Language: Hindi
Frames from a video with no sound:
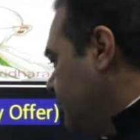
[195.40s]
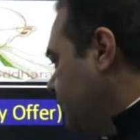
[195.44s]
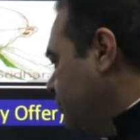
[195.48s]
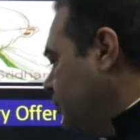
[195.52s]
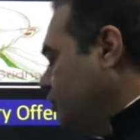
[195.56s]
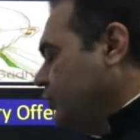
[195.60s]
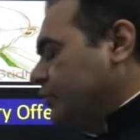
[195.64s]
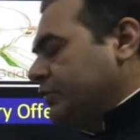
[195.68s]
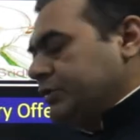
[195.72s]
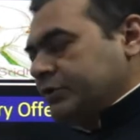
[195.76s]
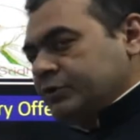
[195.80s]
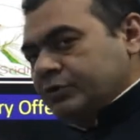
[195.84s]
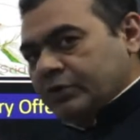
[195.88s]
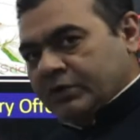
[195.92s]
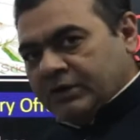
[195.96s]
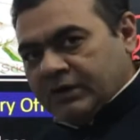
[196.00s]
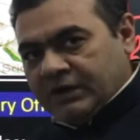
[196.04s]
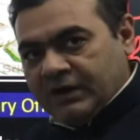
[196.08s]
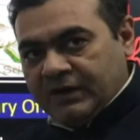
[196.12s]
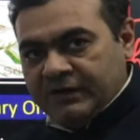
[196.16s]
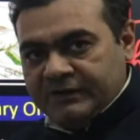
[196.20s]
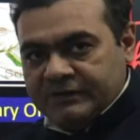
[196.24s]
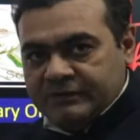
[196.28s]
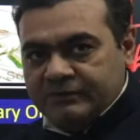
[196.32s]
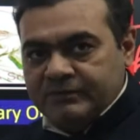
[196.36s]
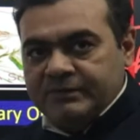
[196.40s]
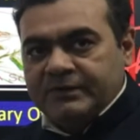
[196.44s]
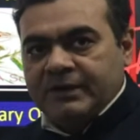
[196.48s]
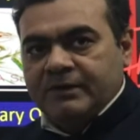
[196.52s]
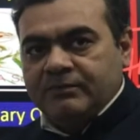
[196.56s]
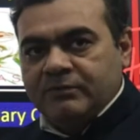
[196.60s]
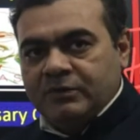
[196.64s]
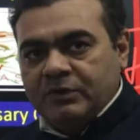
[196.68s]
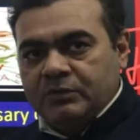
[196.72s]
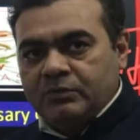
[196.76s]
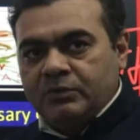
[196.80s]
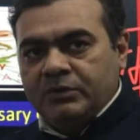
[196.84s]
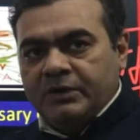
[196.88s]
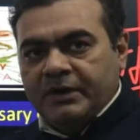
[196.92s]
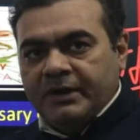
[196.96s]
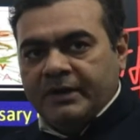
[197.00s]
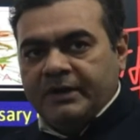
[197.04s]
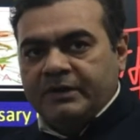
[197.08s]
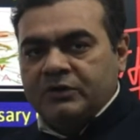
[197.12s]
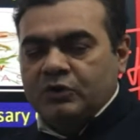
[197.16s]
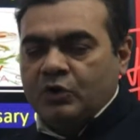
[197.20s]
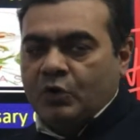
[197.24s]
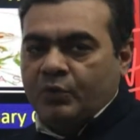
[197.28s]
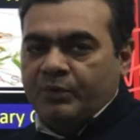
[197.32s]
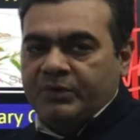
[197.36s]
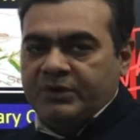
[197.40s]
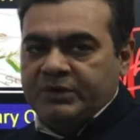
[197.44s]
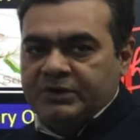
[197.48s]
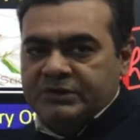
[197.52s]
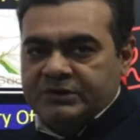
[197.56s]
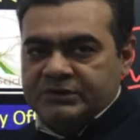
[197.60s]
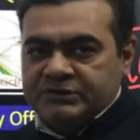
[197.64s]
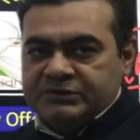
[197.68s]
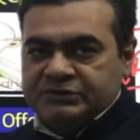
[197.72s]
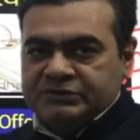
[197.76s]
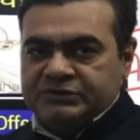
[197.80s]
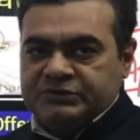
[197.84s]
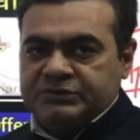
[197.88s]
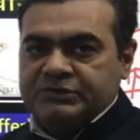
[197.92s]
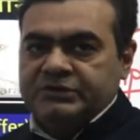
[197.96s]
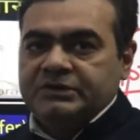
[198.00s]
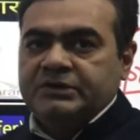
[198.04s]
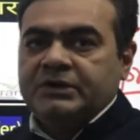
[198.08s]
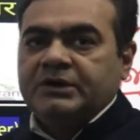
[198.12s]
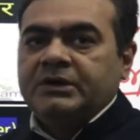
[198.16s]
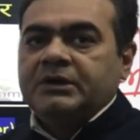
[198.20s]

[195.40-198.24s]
फुल वीडियो क्लास भी अवेलेबल है इकोनॉमी इंडस्ट्री